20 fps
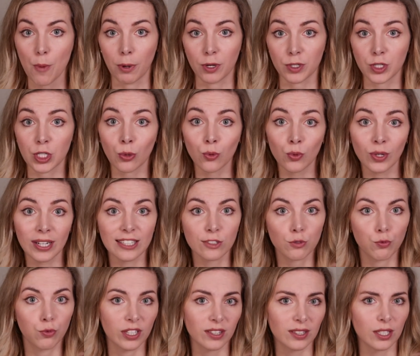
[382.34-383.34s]
Pero según
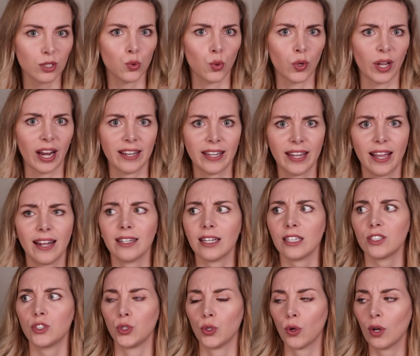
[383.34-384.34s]
las fuentes
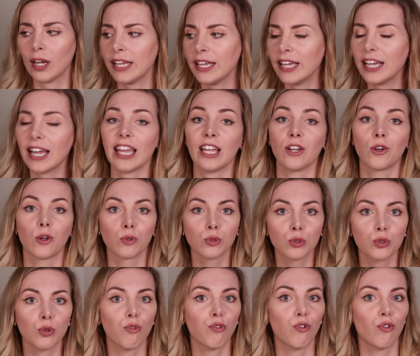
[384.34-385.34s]
ucranianas, yo leí que
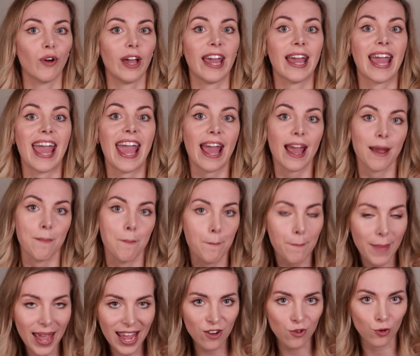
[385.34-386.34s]
incluso fue
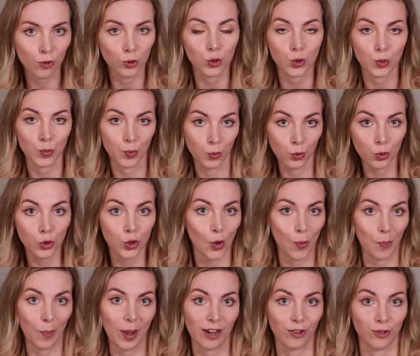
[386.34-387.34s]
menos,
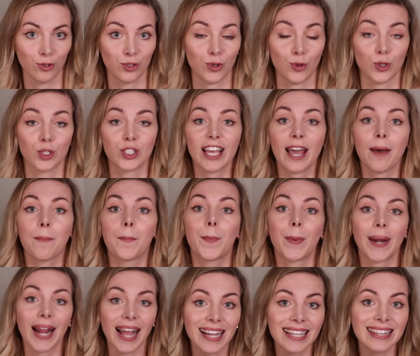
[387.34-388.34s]
mucho menos, o sea,
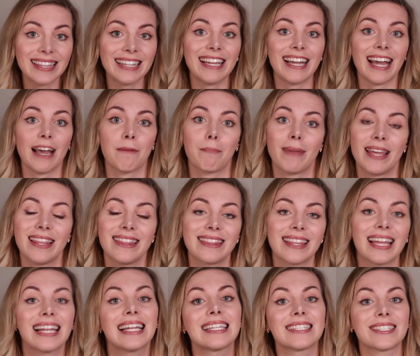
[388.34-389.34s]

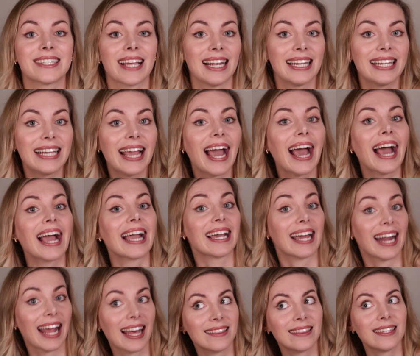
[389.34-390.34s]
prácticamente le salía
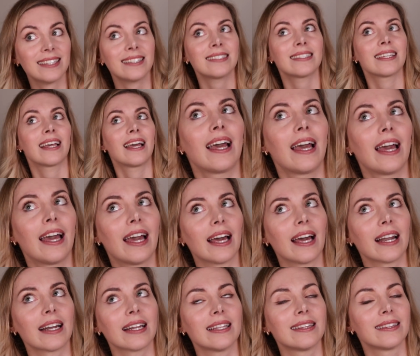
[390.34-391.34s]
gratis
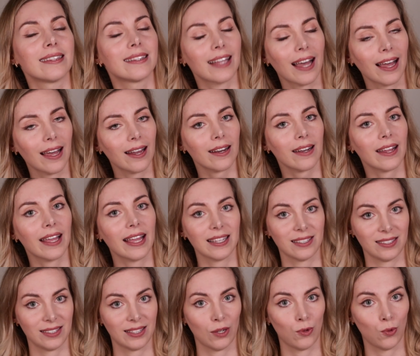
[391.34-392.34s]
rentar
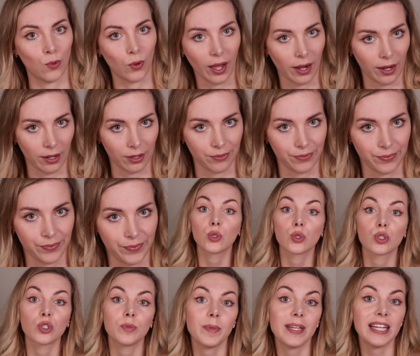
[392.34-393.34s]
este lugar. En
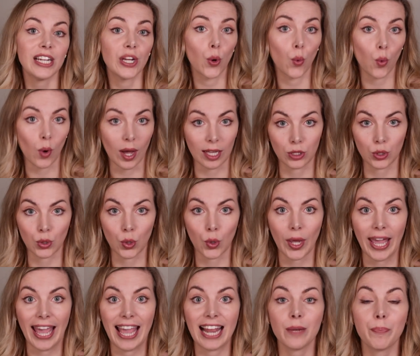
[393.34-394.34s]

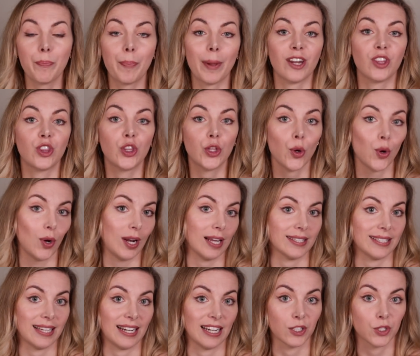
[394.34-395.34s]
2004 él perdió
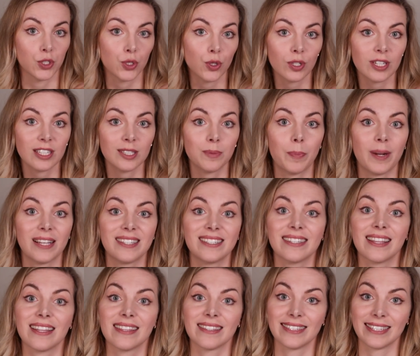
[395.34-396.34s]
las elecciones
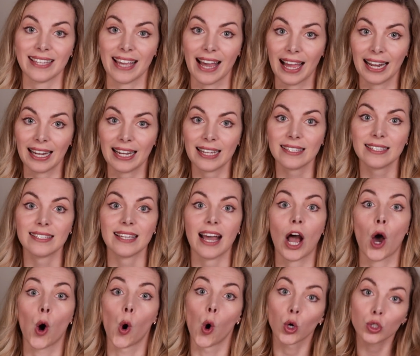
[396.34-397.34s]
presidenciales
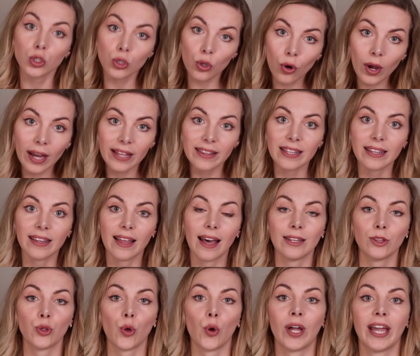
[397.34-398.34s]
a otro
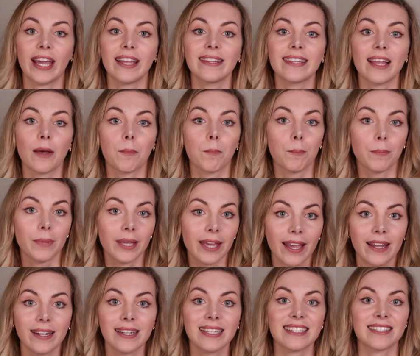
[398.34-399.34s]
candidato que
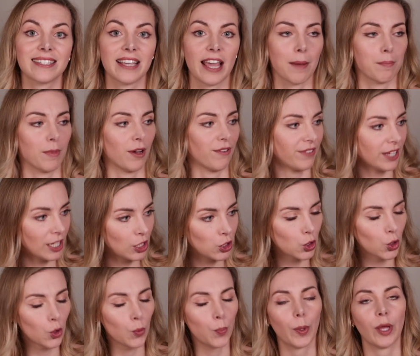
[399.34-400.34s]
también se llama
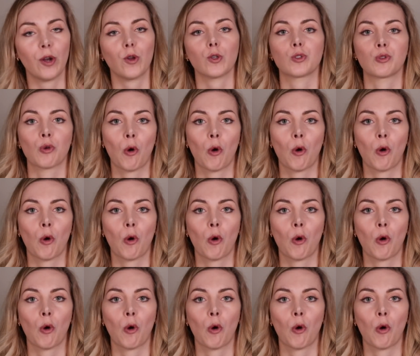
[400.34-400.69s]
Víctor, pero